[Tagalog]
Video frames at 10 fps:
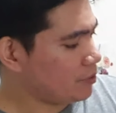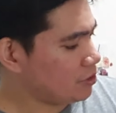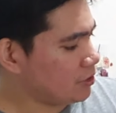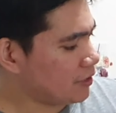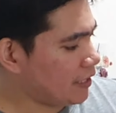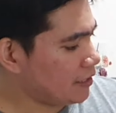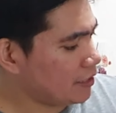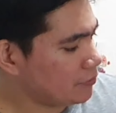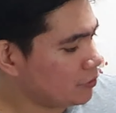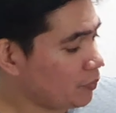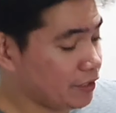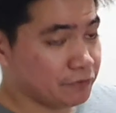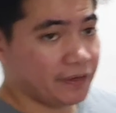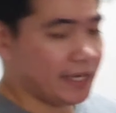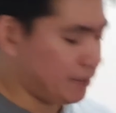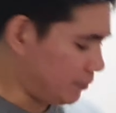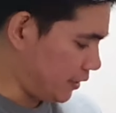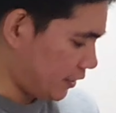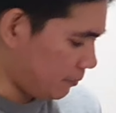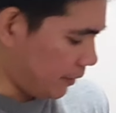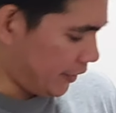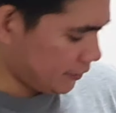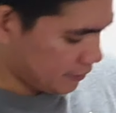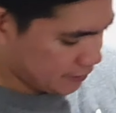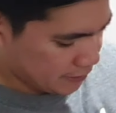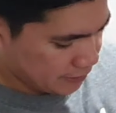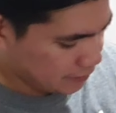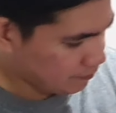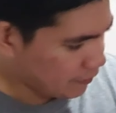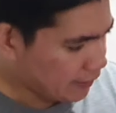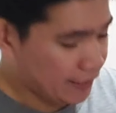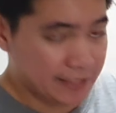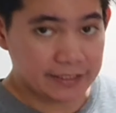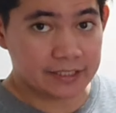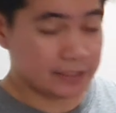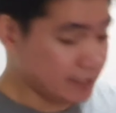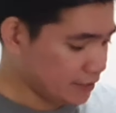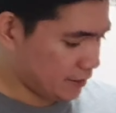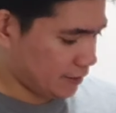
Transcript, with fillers: which is 825 gigabytes SSD.